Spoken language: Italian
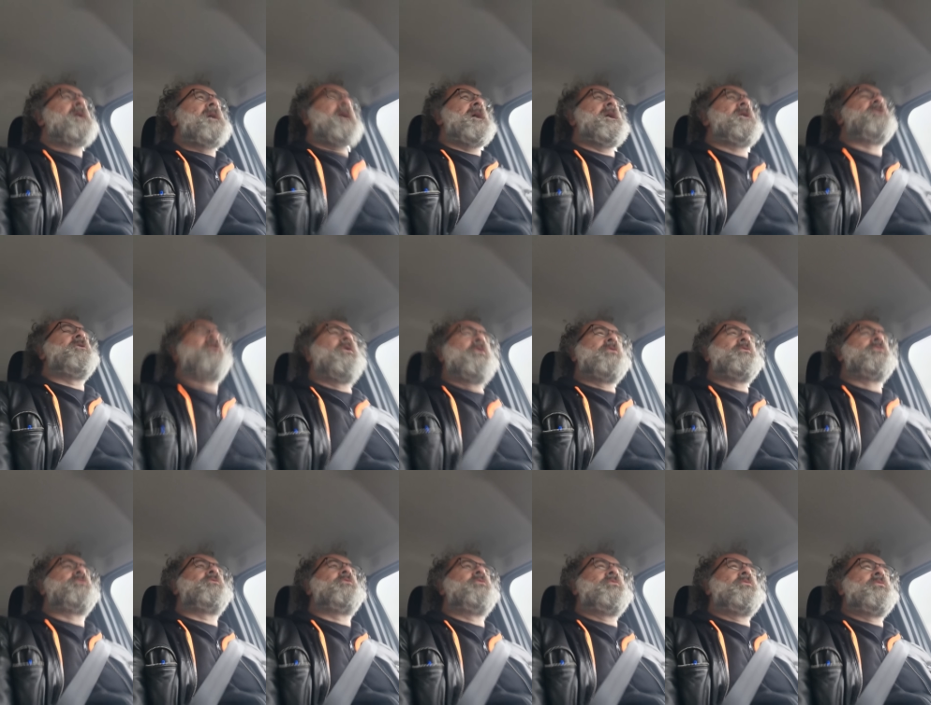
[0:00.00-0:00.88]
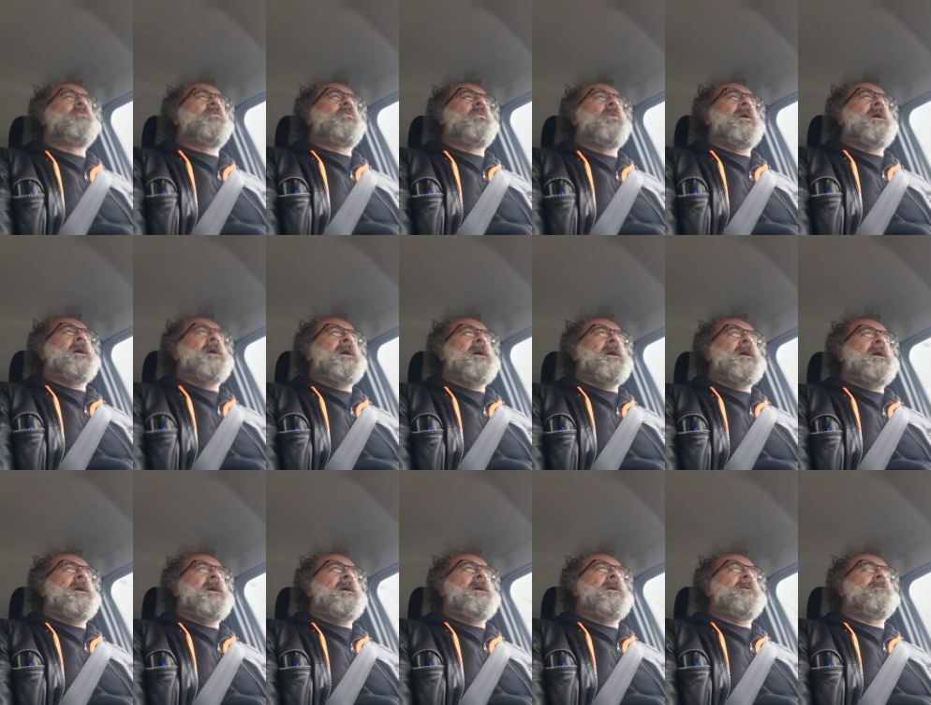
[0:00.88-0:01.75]
e non
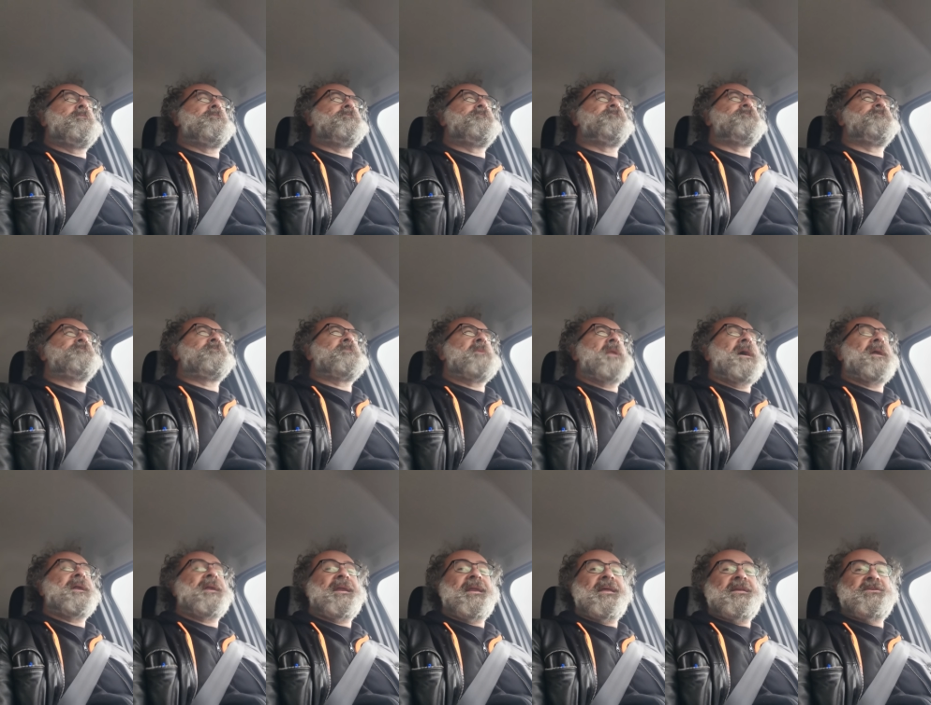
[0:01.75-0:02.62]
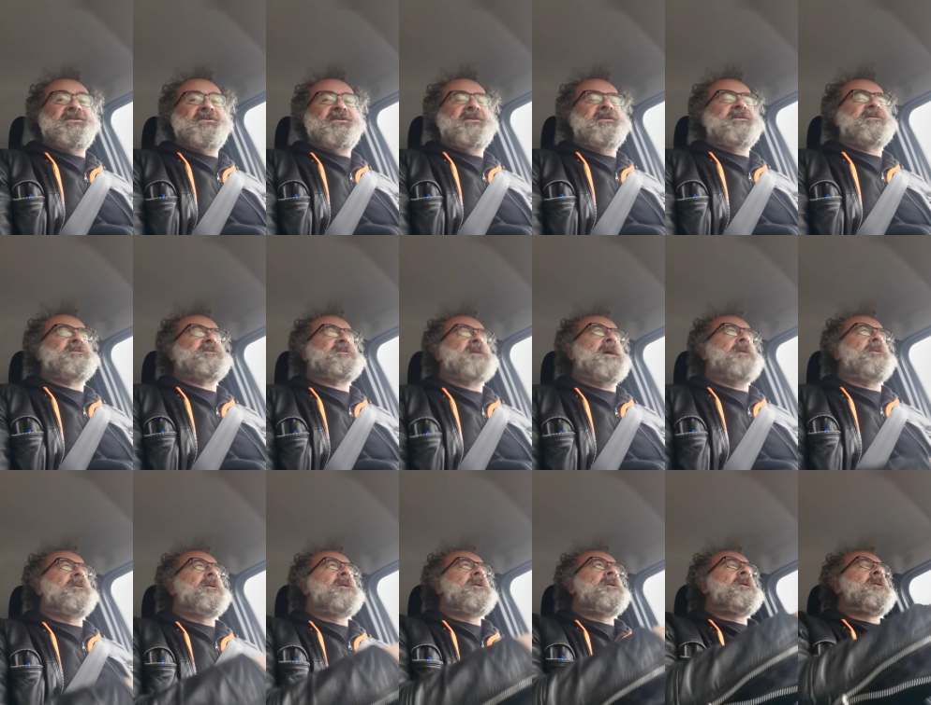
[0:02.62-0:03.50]
dunque mm,
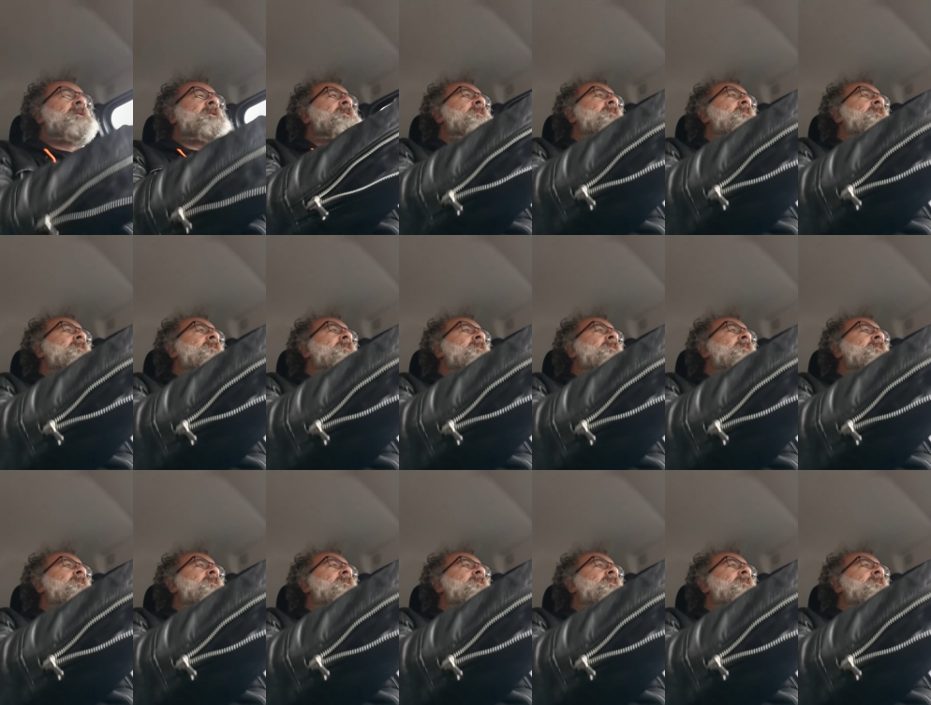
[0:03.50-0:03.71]
regista.